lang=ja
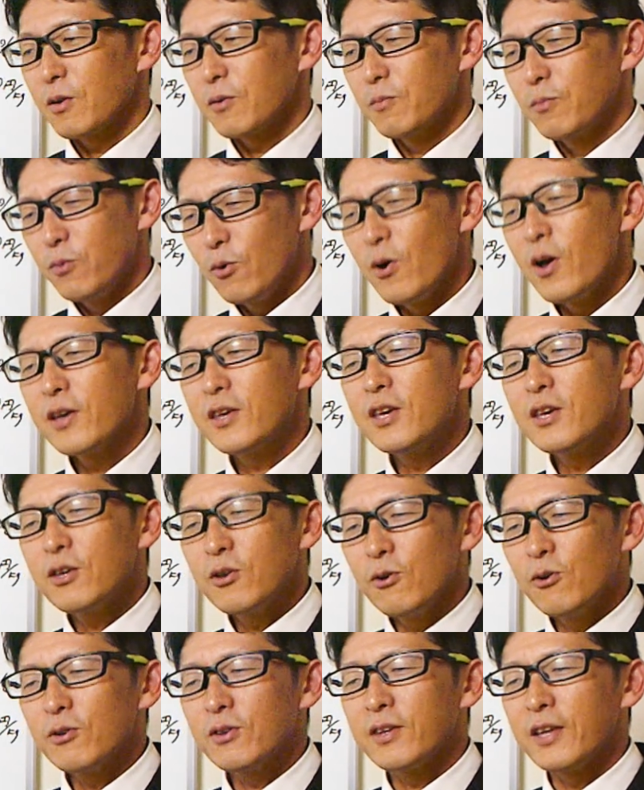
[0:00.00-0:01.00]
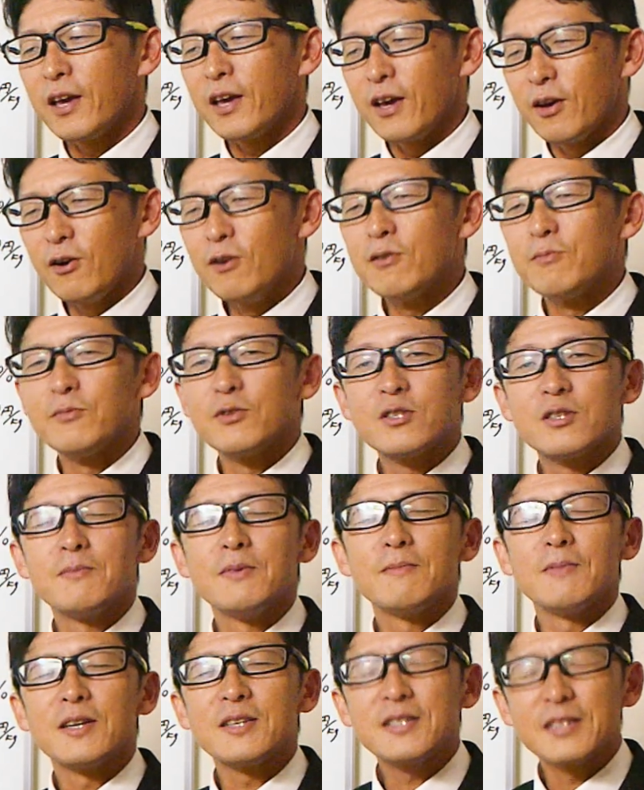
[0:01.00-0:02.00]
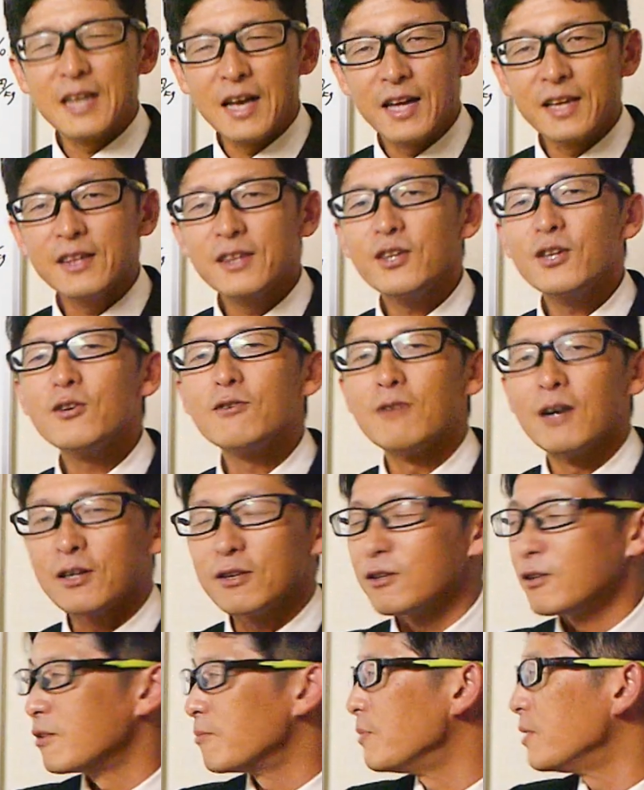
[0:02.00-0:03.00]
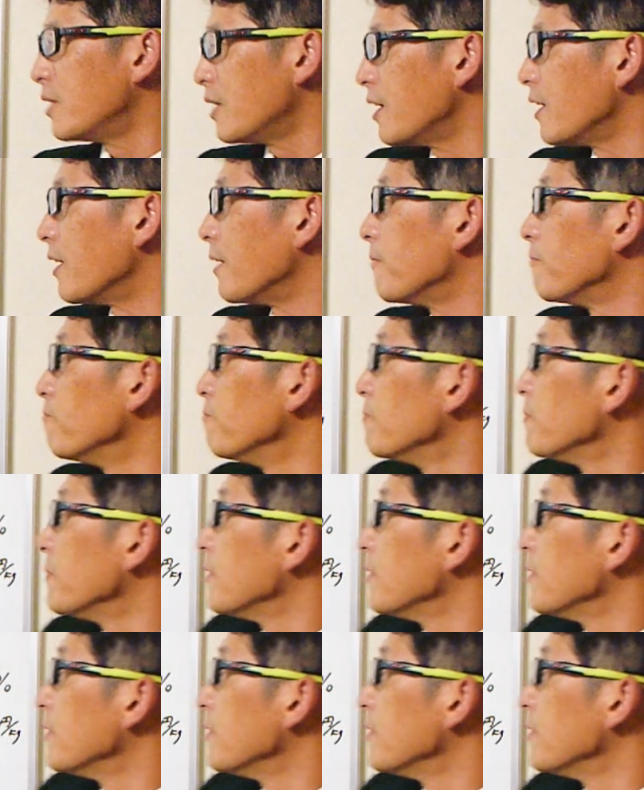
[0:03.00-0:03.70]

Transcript: 貿易協定を結びましたっていう枠組みで